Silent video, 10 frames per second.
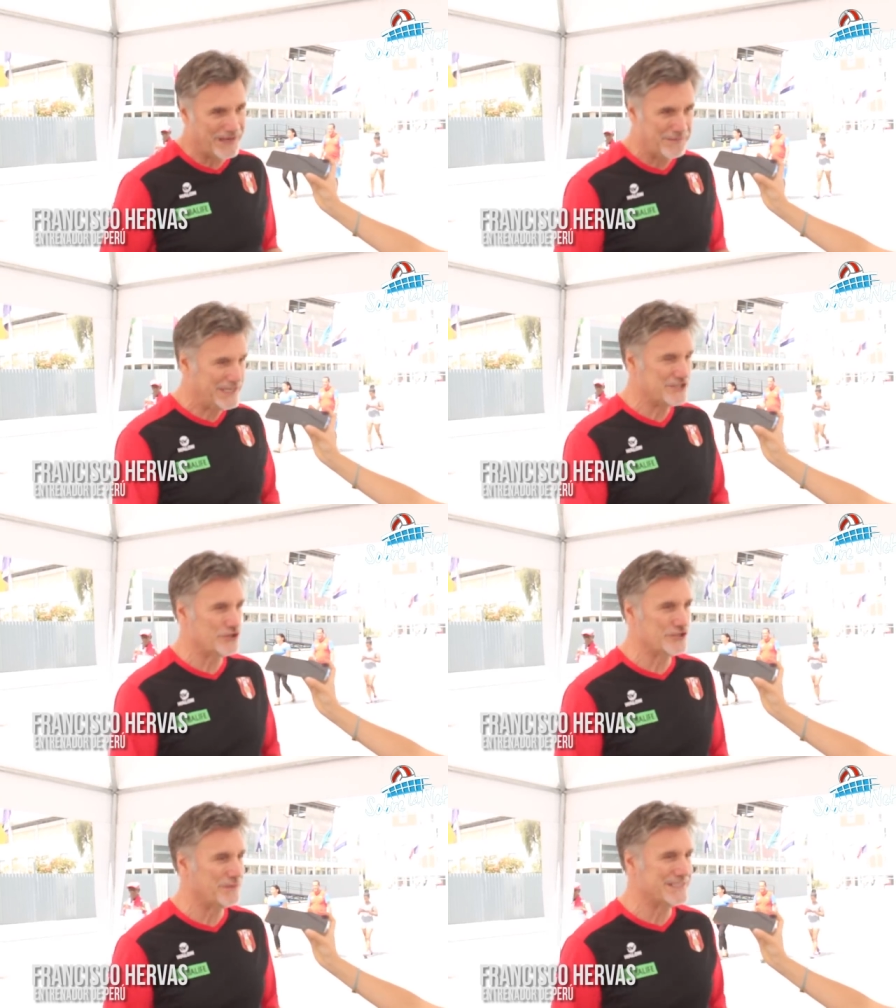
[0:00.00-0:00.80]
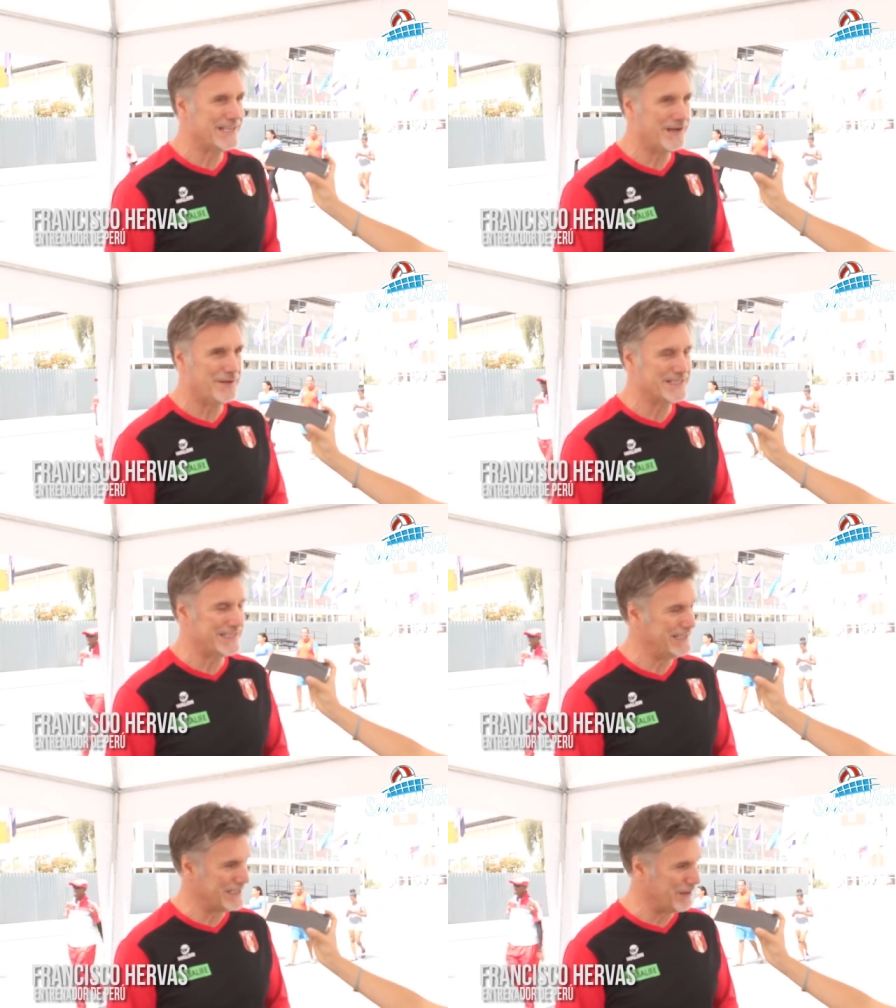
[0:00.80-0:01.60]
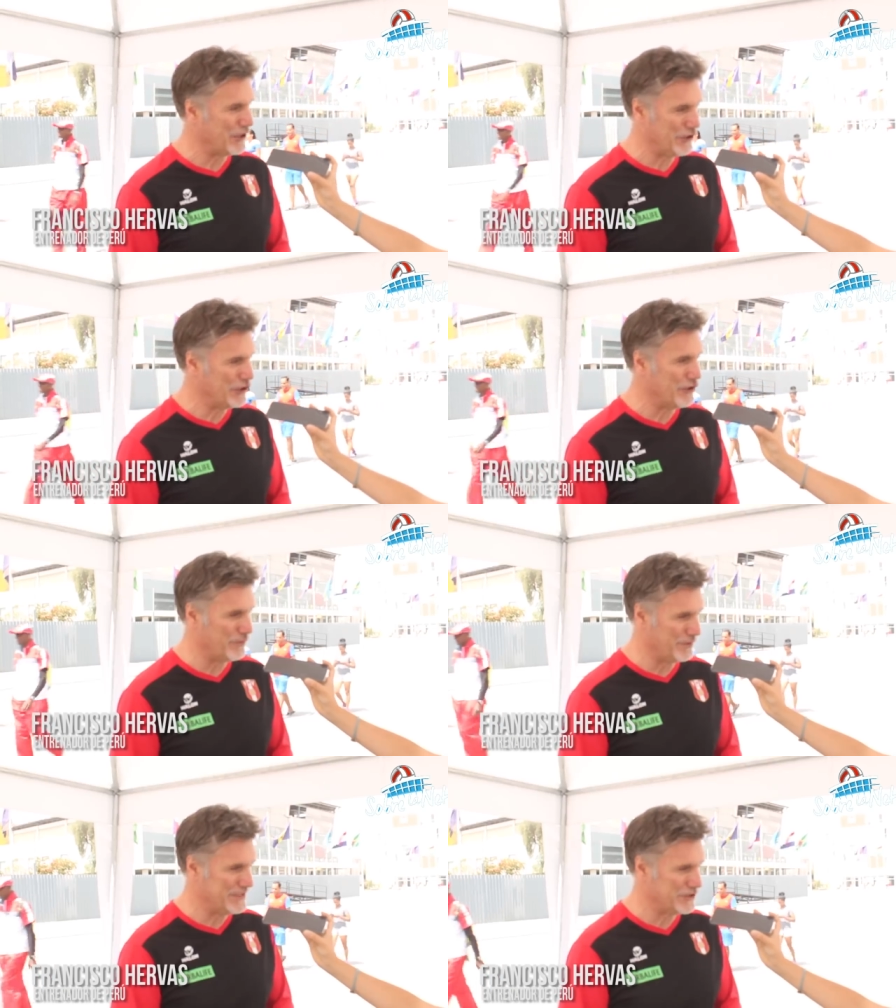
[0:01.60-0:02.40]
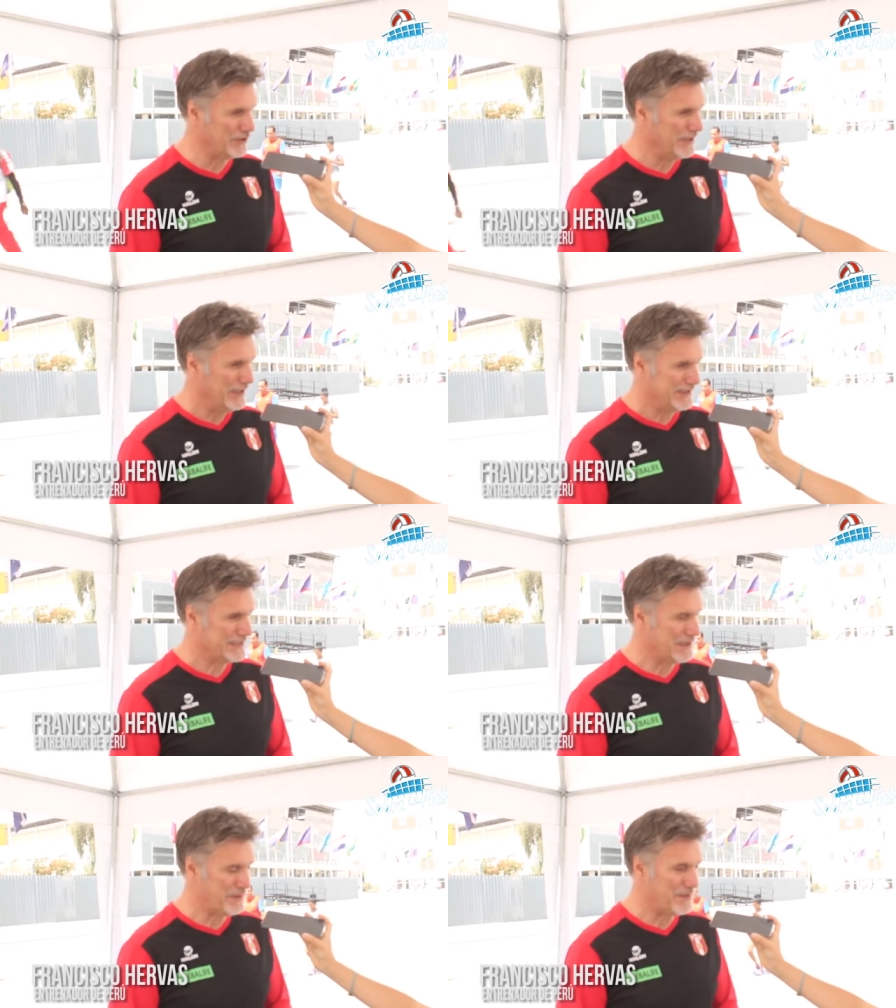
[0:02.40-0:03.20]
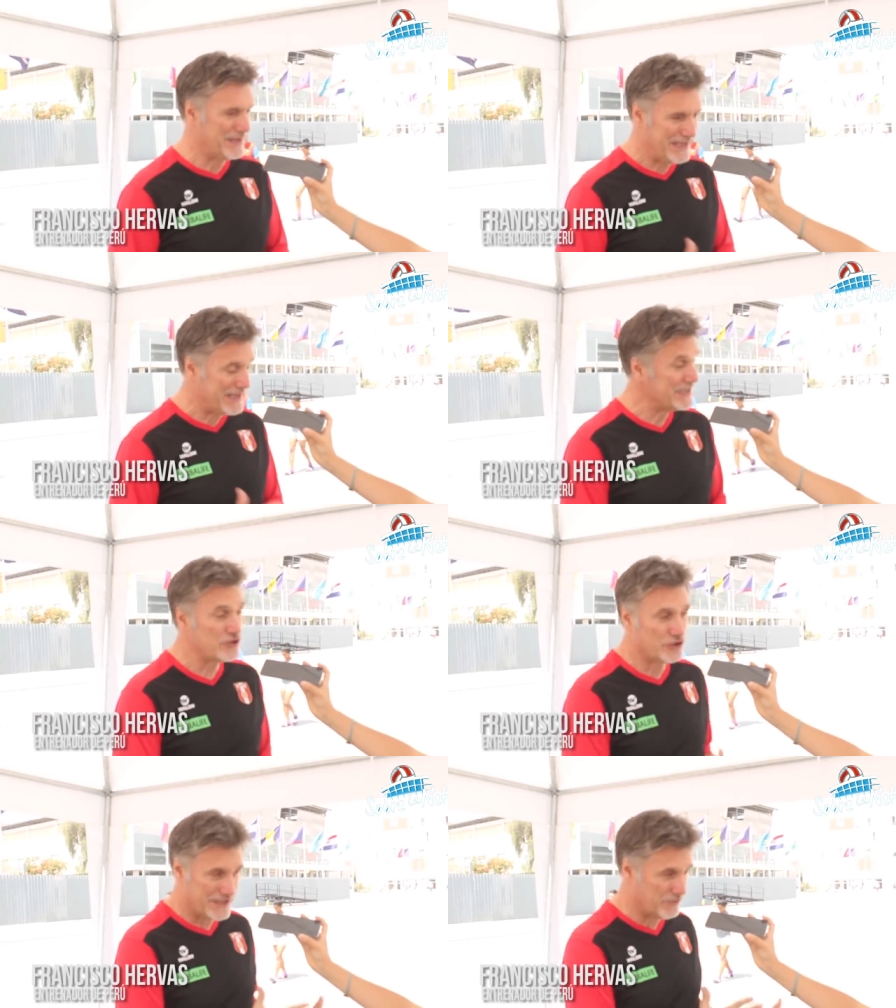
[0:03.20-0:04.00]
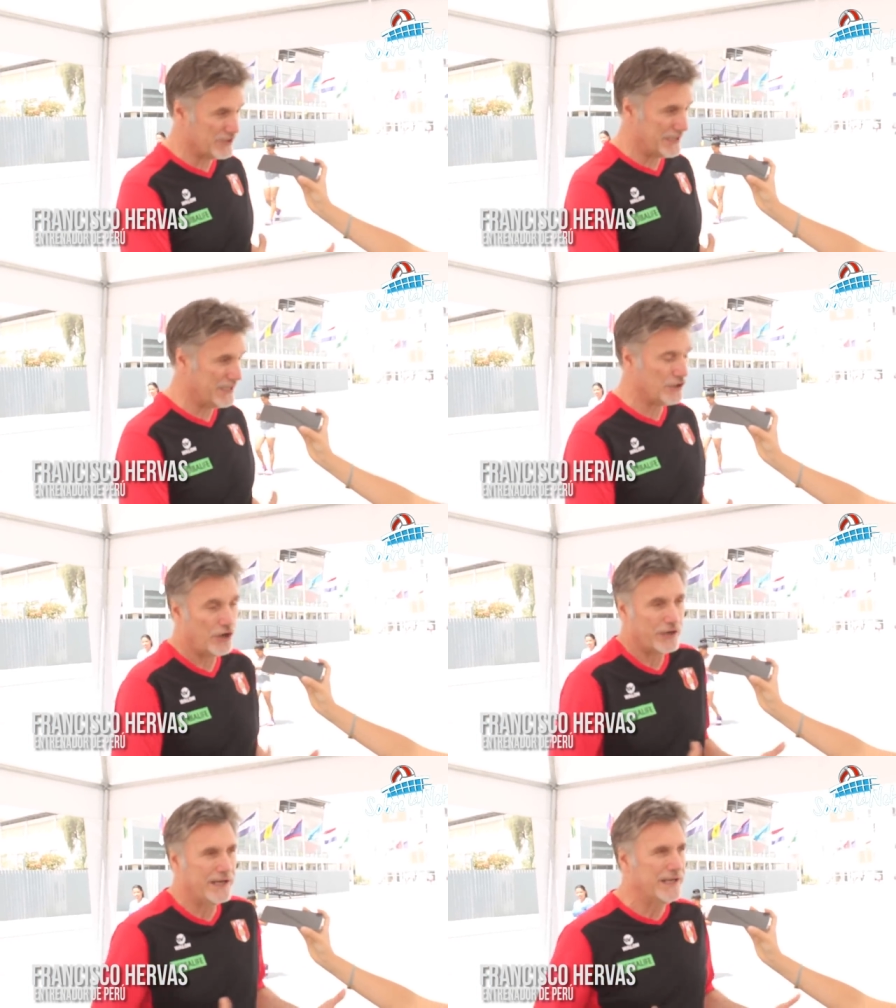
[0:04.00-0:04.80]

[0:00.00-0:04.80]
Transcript: Y para mí eso no se basa nada más que en el trabajo y en el compromiso desde el primer día y eso lo estamos teniendo.